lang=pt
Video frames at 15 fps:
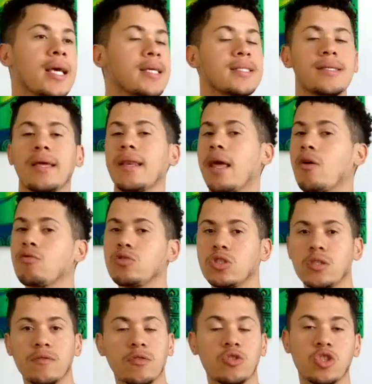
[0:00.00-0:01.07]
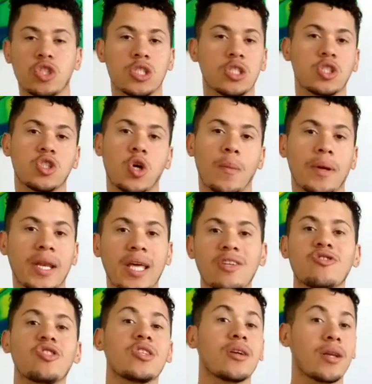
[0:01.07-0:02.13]
sem nenhum nível de idioma, nem
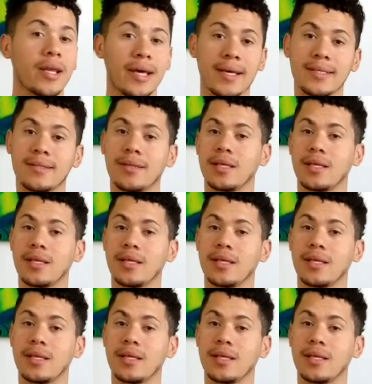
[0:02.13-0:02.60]
de inglês,